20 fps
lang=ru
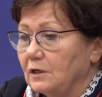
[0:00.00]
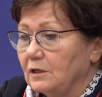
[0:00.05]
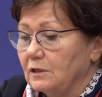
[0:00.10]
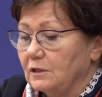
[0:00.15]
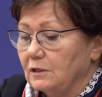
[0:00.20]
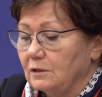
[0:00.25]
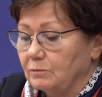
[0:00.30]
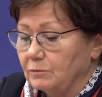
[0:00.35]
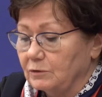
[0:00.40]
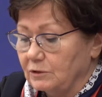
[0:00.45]

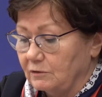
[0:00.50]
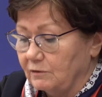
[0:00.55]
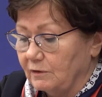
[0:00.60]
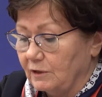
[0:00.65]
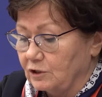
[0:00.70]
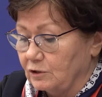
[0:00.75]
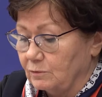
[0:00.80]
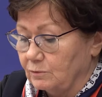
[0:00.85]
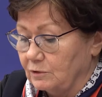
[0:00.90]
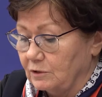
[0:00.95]
и мы
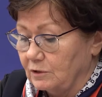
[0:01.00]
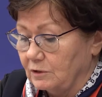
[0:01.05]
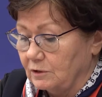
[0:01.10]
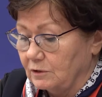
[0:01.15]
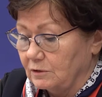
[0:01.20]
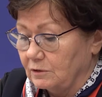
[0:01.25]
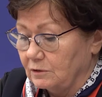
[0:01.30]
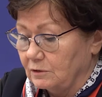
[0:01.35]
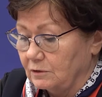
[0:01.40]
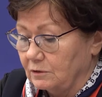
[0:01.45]

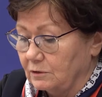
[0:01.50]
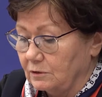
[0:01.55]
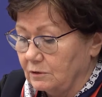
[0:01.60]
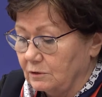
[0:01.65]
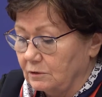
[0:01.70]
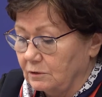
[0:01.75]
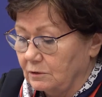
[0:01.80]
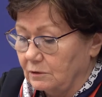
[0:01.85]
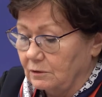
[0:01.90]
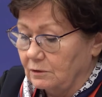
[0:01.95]
свяжемся
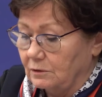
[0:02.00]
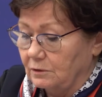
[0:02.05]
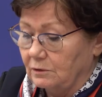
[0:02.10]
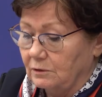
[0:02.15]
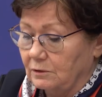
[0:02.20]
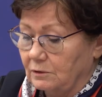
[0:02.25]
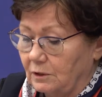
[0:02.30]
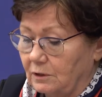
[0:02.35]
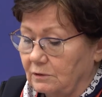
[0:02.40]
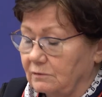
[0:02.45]
с
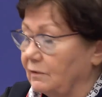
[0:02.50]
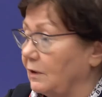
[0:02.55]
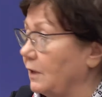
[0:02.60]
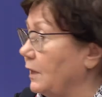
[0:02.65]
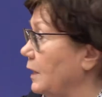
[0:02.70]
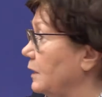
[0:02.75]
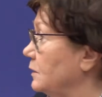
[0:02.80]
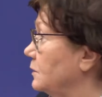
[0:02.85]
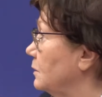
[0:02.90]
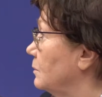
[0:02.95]
э,
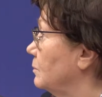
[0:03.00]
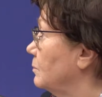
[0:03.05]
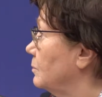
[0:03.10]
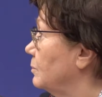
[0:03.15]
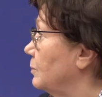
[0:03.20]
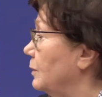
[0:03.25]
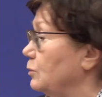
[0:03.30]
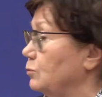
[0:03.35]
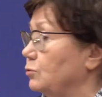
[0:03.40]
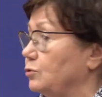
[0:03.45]
адвокатом,
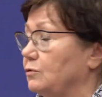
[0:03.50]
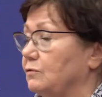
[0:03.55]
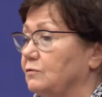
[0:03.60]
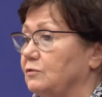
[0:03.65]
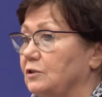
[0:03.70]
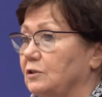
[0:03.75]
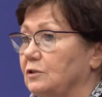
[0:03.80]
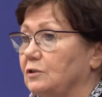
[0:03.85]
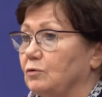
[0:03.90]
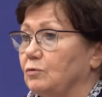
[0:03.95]
получим
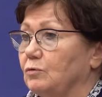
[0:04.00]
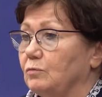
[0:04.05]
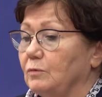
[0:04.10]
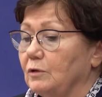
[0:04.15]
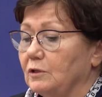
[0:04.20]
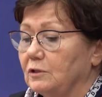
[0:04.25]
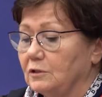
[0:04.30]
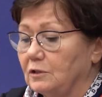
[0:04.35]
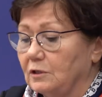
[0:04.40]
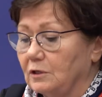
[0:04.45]
все
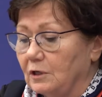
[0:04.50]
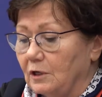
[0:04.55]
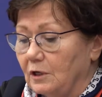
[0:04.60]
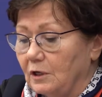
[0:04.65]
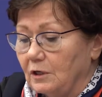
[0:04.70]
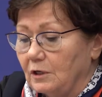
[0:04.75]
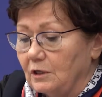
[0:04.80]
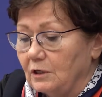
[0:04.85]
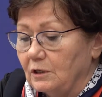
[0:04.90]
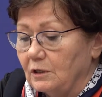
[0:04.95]
документы
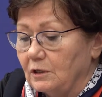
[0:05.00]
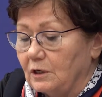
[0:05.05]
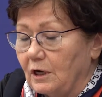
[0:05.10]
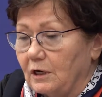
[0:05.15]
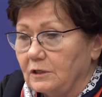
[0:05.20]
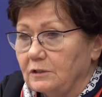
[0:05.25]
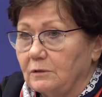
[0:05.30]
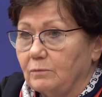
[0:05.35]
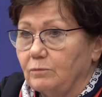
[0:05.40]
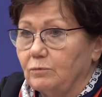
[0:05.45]
и
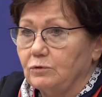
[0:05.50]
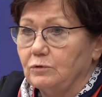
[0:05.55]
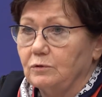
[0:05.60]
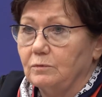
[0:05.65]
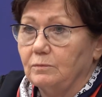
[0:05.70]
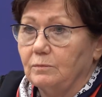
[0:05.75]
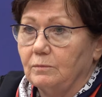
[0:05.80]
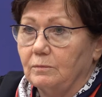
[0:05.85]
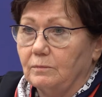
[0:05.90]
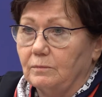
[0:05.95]
как-то
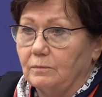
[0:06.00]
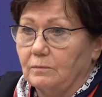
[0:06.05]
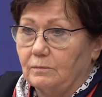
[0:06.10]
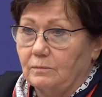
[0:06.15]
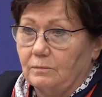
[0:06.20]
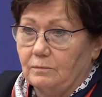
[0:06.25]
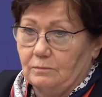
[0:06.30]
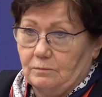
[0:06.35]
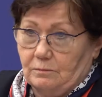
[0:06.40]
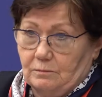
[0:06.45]
будем
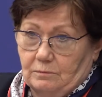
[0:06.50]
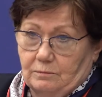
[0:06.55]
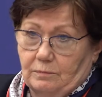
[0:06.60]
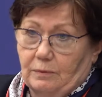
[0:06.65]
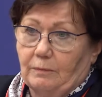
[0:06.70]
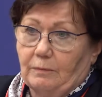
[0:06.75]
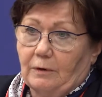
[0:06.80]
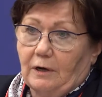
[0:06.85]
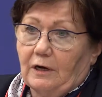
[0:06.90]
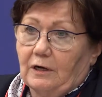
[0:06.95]

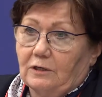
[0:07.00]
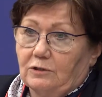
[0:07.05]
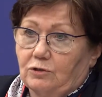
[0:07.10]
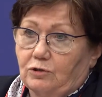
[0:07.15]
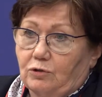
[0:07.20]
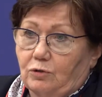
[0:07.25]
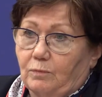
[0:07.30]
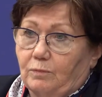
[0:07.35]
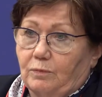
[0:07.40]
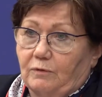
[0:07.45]
помогать,
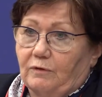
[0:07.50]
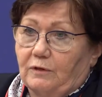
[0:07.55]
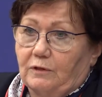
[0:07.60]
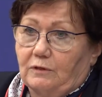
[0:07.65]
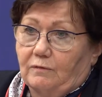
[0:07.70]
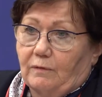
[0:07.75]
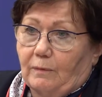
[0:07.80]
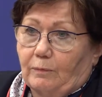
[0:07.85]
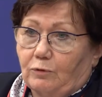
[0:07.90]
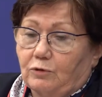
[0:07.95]
чтобы
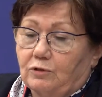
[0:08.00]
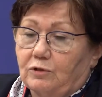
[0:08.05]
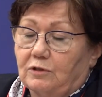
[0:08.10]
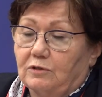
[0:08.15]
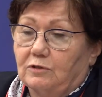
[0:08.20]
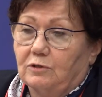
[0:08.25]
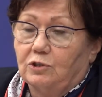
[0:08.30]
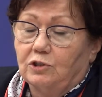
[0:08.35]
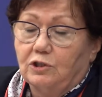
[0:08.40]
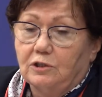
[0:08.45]
этот вопрос
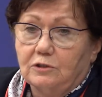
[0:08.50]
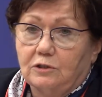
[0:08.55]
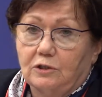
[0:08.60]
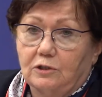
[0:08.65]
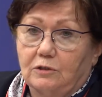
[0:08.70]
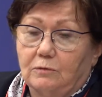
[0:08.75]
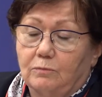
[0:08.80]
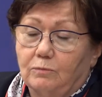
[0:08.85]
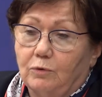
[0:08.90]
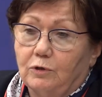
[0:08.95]
разрешился,
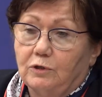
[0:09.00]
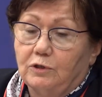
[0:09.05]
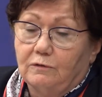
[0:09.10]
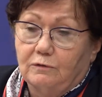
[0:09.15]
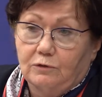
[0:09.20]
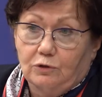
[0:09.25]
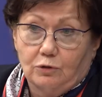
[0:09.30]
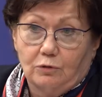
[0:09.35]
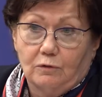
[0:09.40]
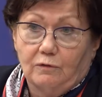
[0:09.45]
тем
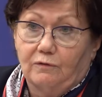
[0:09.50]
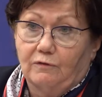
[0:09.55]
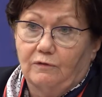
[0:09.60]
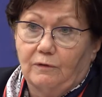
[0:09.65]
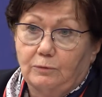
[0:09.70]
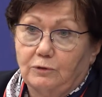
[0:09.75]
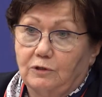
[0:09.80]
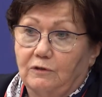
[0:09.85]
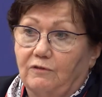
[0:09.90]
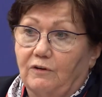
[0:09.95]
более, что
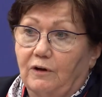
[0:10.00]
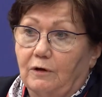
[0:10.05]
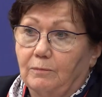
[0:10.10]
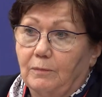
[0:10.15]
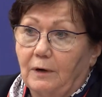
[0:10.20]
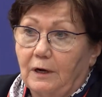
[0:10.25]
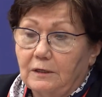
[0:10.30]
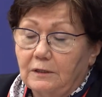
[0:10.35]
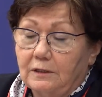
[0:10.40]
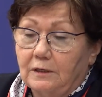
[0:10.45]
вообще
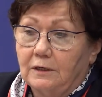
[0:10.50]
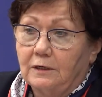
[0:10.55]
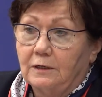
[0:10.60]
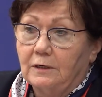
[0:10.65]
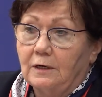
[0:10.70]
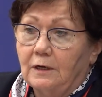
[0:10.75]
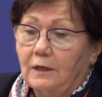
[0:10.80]
формально,